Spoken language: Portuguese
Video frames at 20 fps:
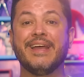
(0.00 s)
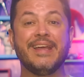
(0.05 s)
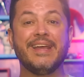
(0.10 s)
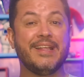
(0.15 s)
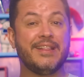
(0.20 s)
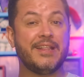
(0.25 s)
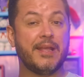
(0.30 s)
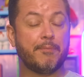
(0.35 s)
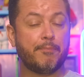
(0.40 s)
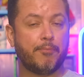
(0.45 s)
e
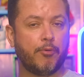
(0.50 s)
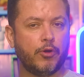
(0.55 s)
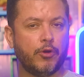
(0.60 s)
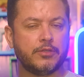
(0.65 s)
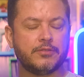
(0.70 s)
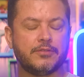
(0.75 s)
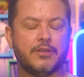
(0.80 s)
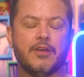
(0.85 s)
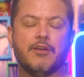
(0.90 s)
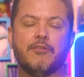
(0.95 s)

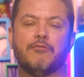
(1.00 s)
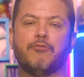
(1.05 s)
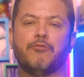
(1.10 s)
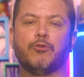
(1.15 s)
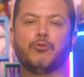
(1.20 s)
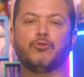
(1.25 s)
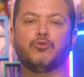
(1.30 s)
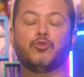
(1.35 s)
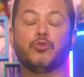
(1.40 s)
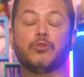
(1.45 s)
depois
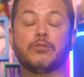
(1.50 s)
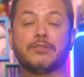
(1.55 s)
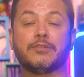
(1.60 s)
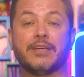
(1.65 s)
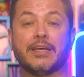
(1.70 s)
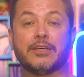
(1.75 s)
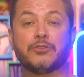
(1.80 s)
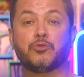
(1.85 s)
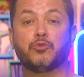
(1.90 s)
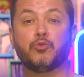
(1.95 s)
foi um
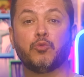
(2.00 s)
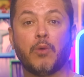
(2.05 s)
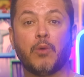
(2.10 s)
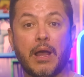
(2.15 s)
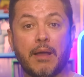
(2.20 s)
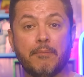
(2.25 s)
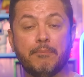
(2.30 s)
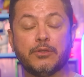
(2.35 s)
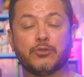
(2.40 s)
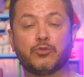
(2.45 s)
sucesso
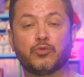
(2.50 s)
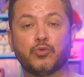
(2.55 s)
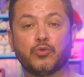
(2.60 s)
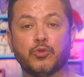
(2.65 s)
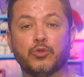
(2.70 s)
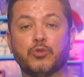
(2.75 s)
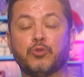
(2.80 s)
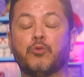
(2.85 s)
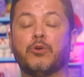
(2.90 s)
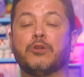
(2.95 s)

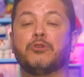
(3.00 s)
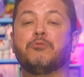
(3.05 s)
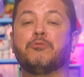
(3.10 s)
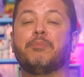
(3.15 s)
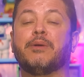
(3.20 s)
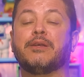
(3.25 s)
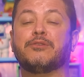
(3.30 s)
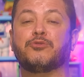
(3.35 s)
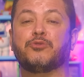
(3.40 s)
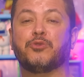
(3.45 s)
absurdo quando
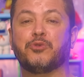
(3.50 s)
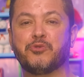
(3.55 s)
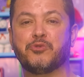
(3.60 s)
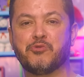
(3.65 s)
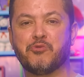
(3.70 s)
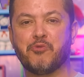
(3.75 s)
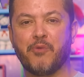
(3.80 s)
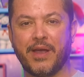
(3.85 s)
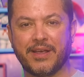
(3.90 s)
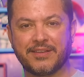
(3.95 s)
passou
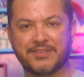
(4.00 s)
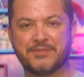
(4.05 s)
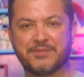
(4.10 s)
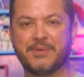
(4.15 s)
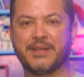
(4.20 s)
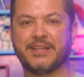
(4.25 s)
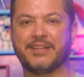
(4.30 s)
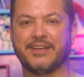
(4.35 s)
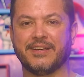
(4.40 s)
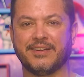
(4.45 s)
no
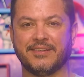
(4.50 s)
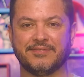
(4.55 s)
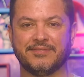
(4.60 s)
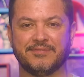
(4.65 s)
SBT.